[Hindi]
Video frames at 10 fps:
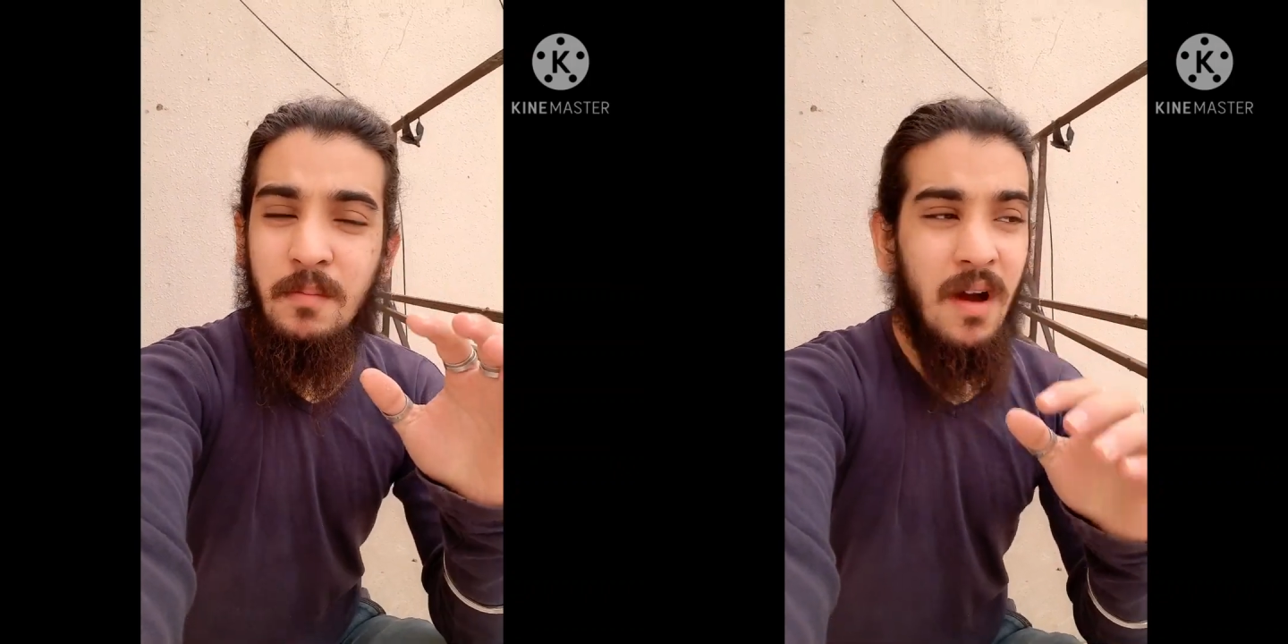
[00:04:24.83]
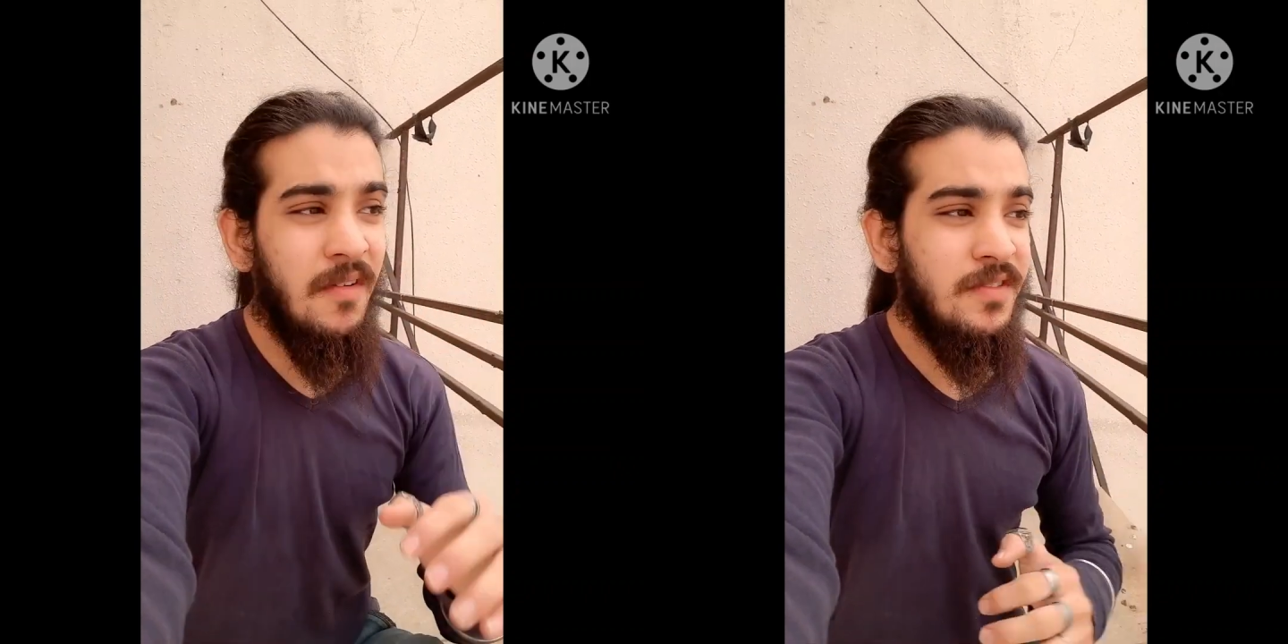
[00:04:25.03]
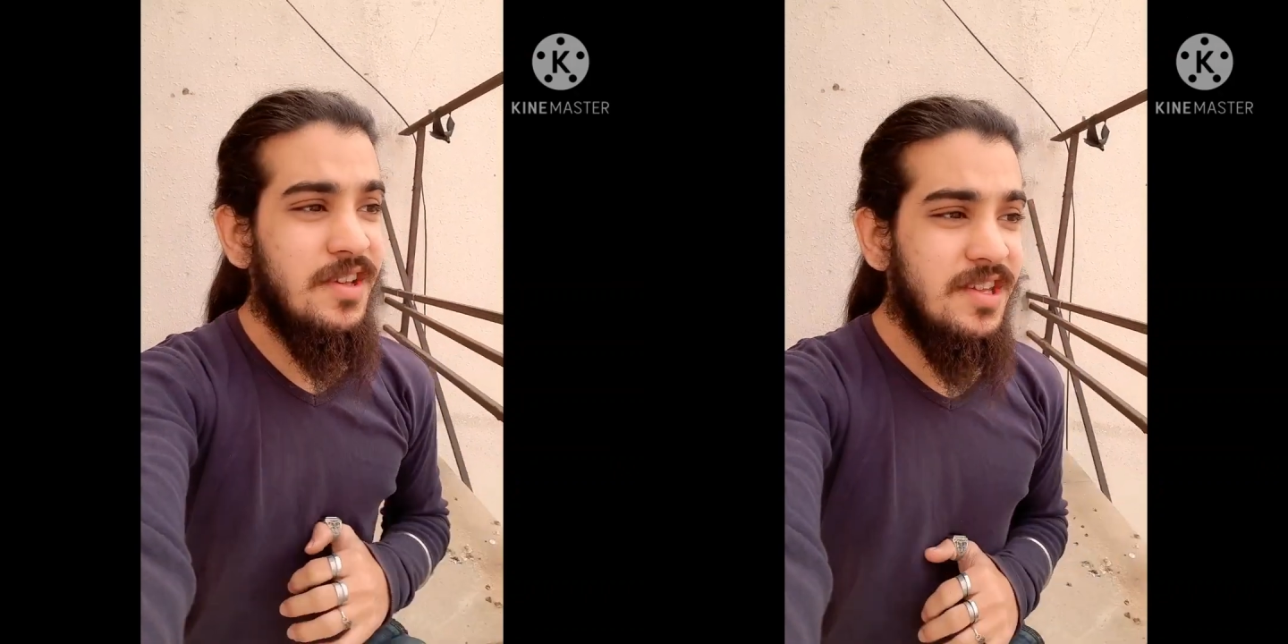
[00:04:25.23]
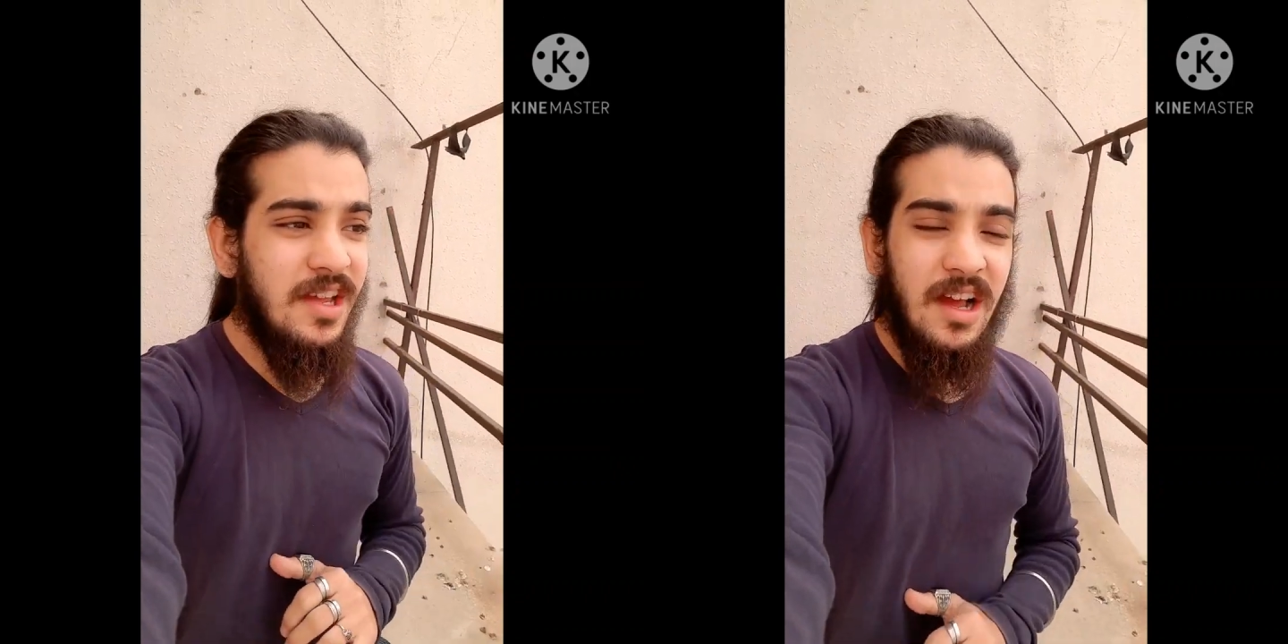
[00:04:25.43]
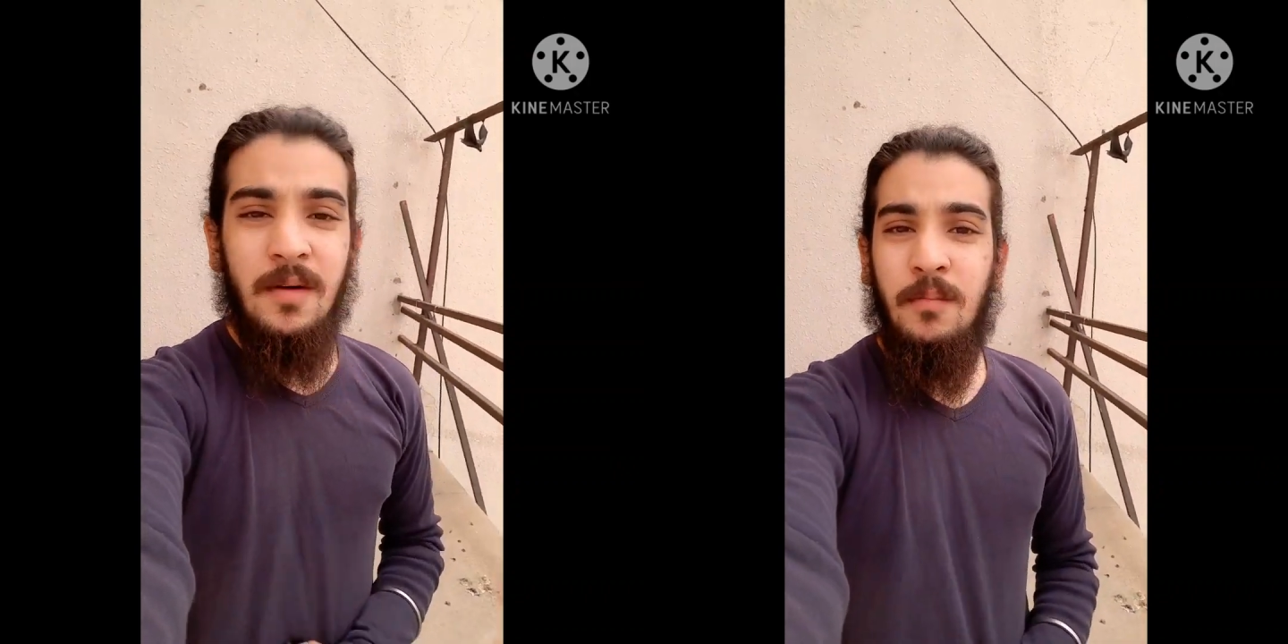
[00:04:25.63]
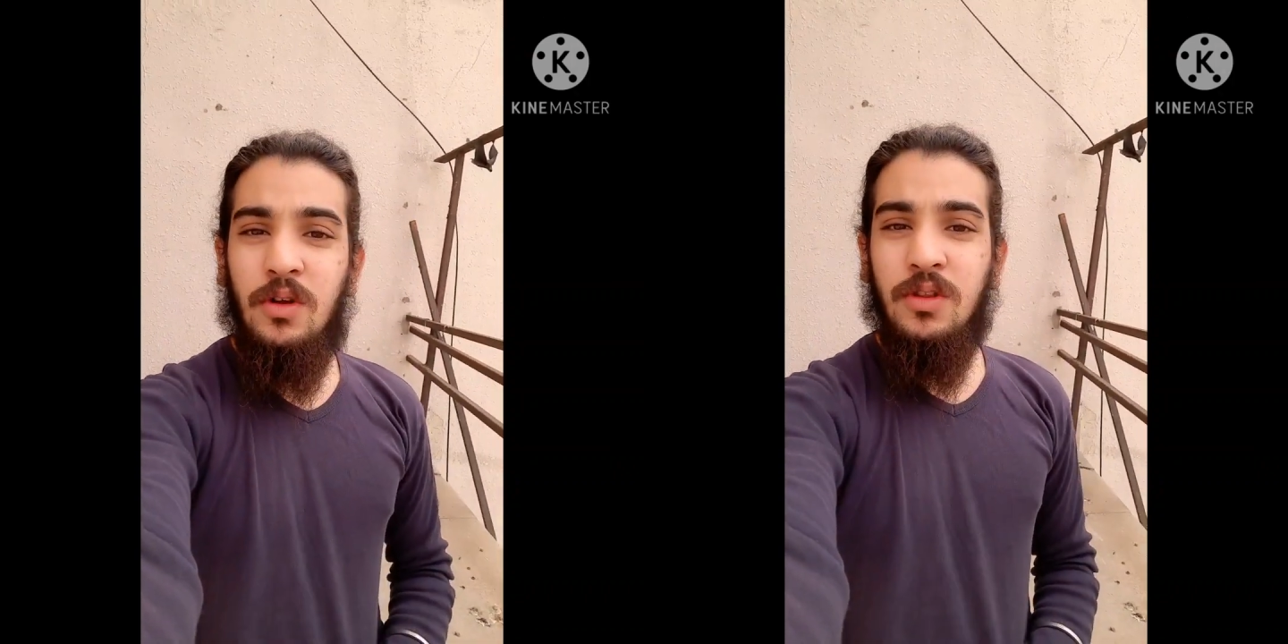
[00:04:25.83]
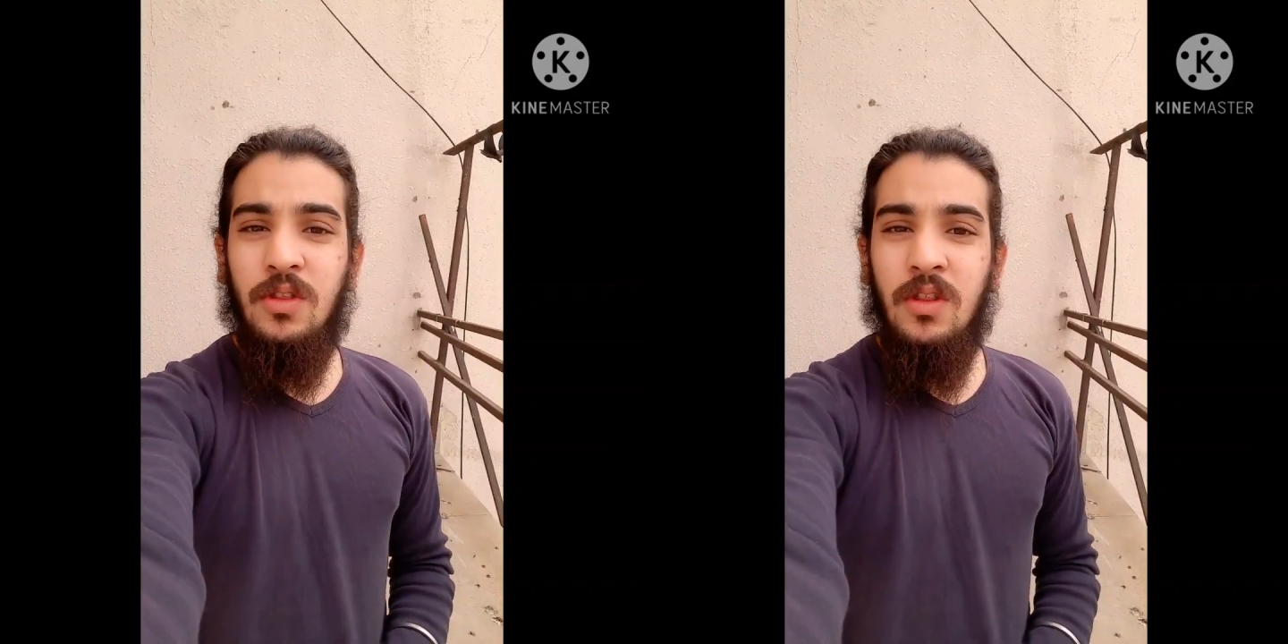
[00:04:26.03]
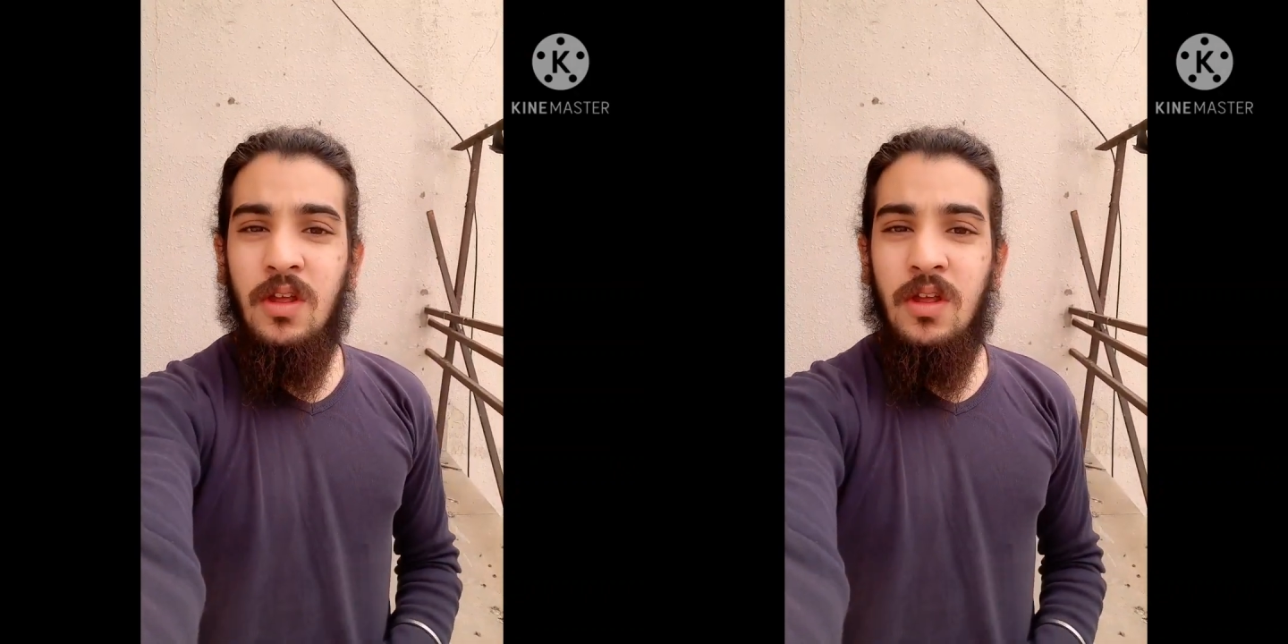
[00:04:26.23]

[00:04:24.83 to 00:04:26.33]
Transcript: माफ़ कीजिएगा बहुत